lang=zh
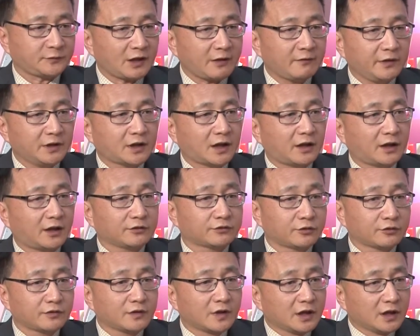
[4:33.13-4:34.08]
非常好，
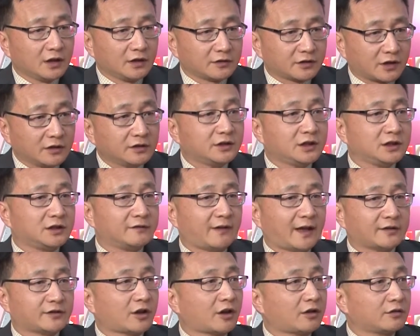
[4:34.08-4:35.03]
就是整体的
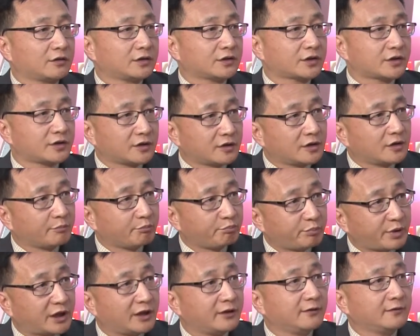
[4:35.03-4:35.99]
外交是
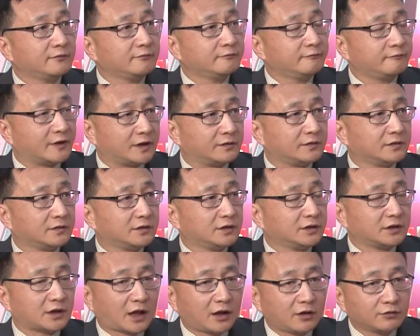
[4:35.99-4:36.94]
平稳，
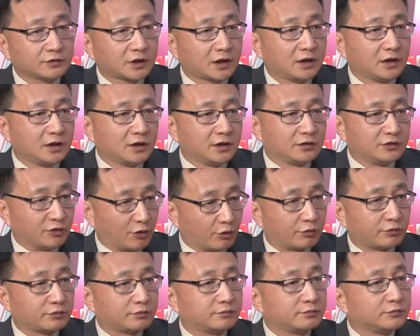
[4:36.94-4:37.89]
然后呢
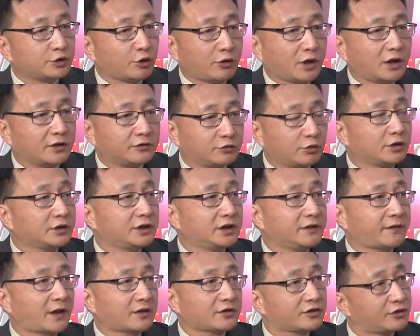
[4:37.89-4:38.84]
有有很多地
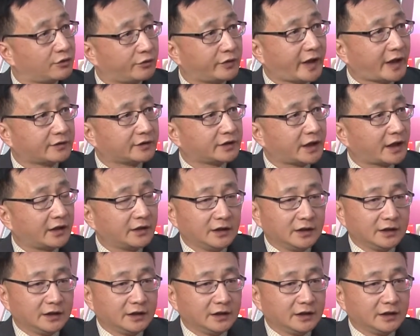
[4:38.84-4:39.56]
方是有亮点，